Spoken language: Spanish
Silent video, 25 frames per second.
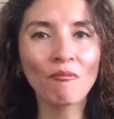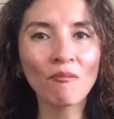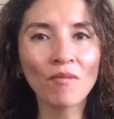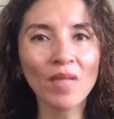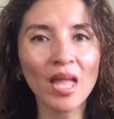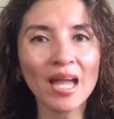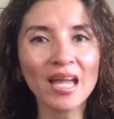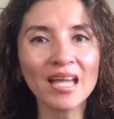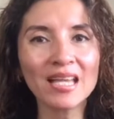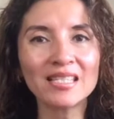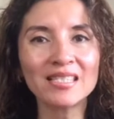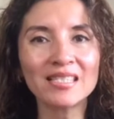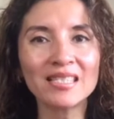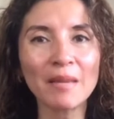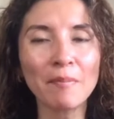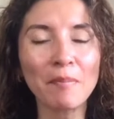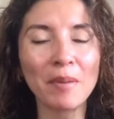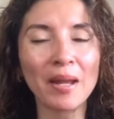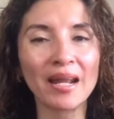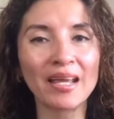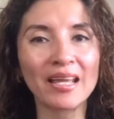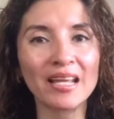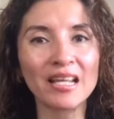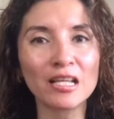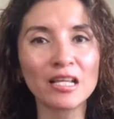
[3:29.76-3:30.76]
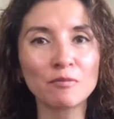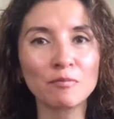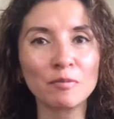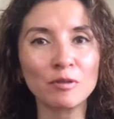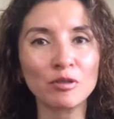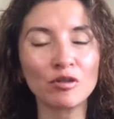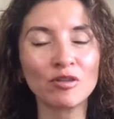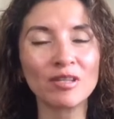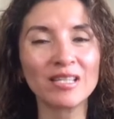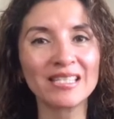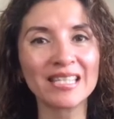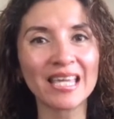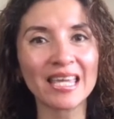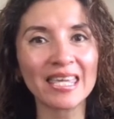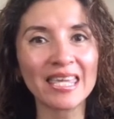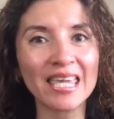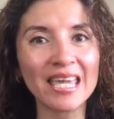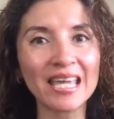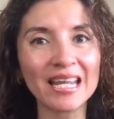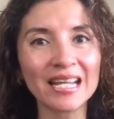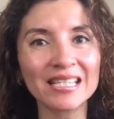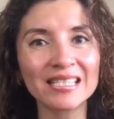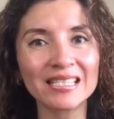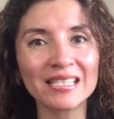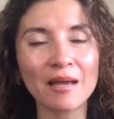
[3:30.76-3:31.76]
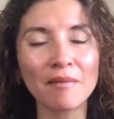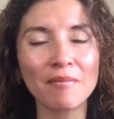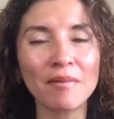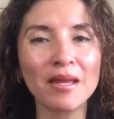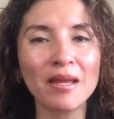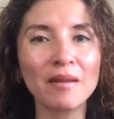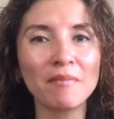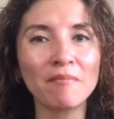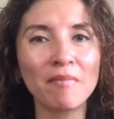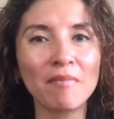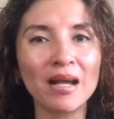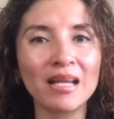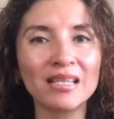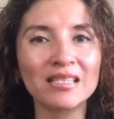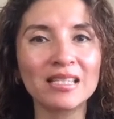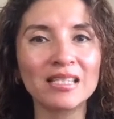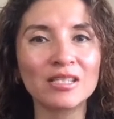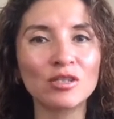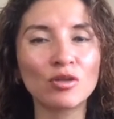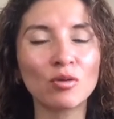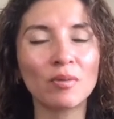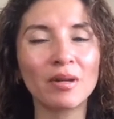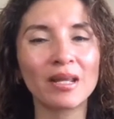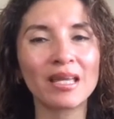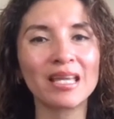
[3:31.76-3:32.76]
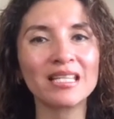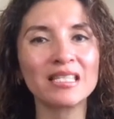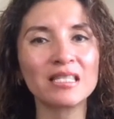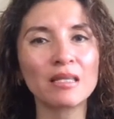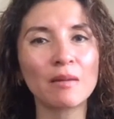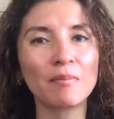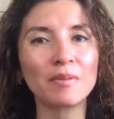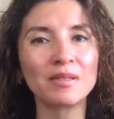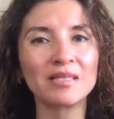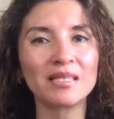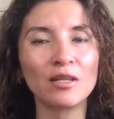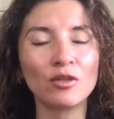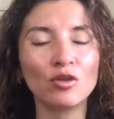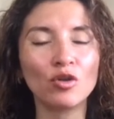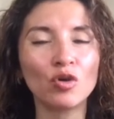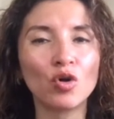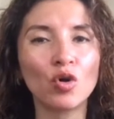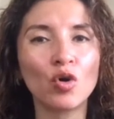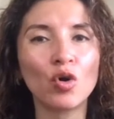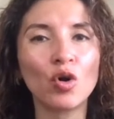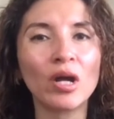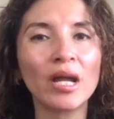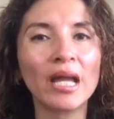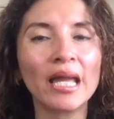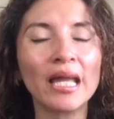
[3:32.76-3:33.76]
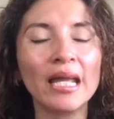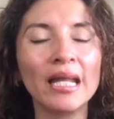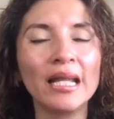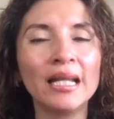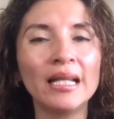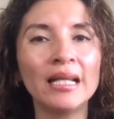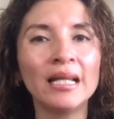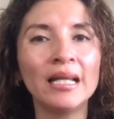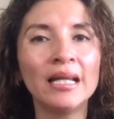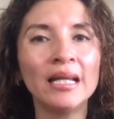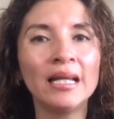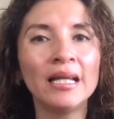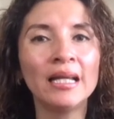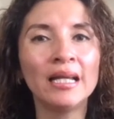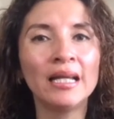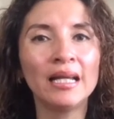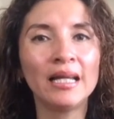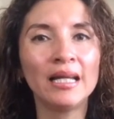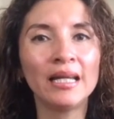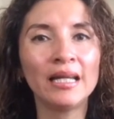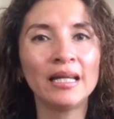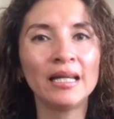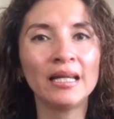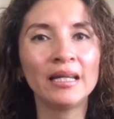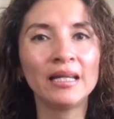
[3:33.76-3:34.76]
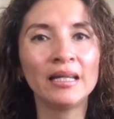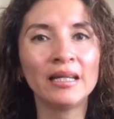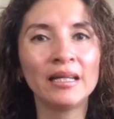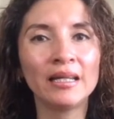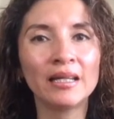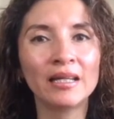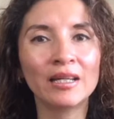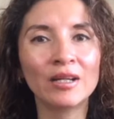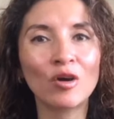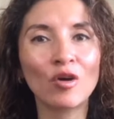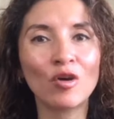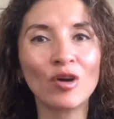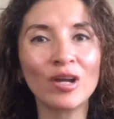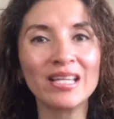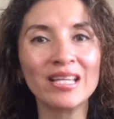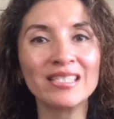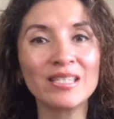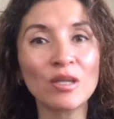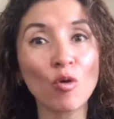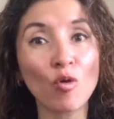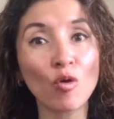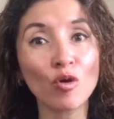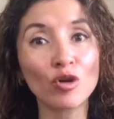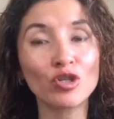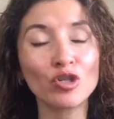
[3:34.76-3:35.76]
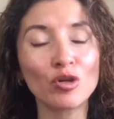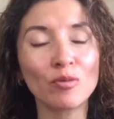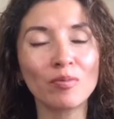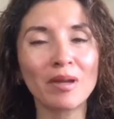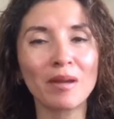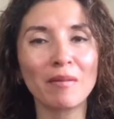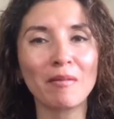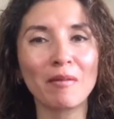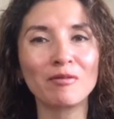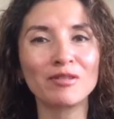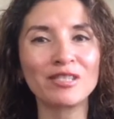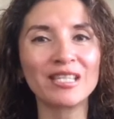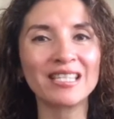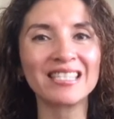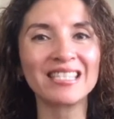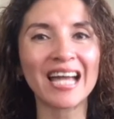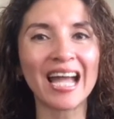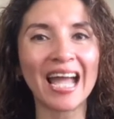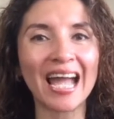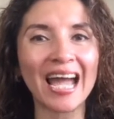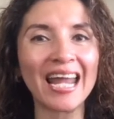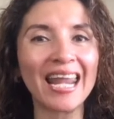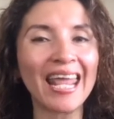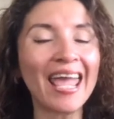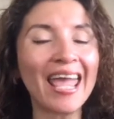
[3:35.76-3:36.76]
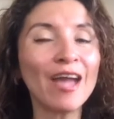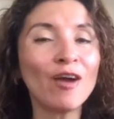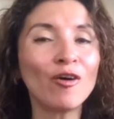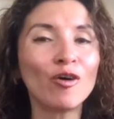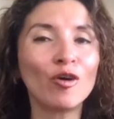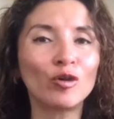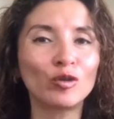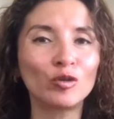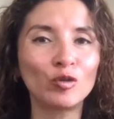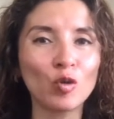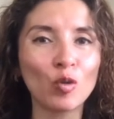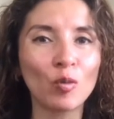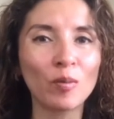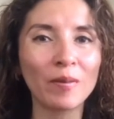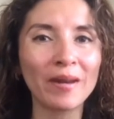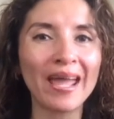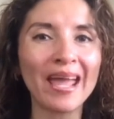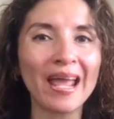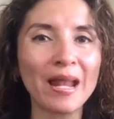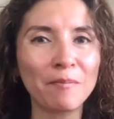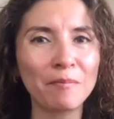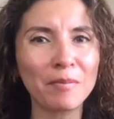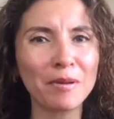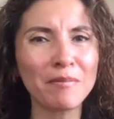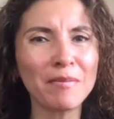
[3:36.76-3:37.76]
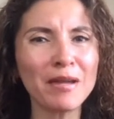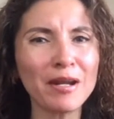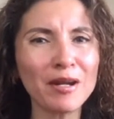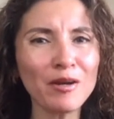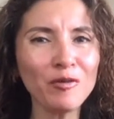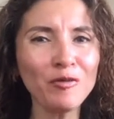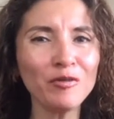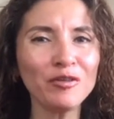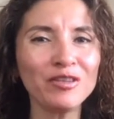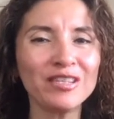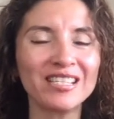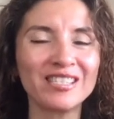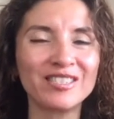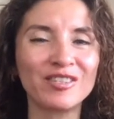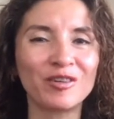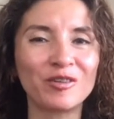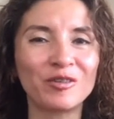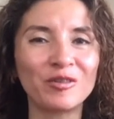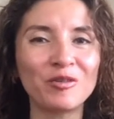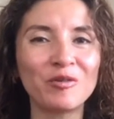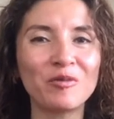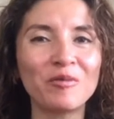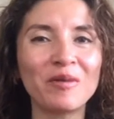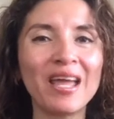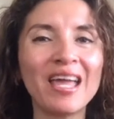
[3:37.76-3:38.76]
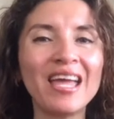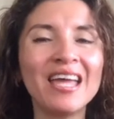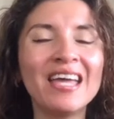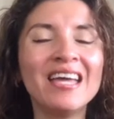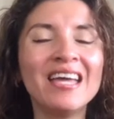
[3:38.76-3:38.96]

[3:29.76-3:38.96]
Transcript: este, para aquellas personas que quieran saber más sobre qué está pasando con, el, eh, con este workshop que vamos a sacar en octubre, el primer lunes de octubre,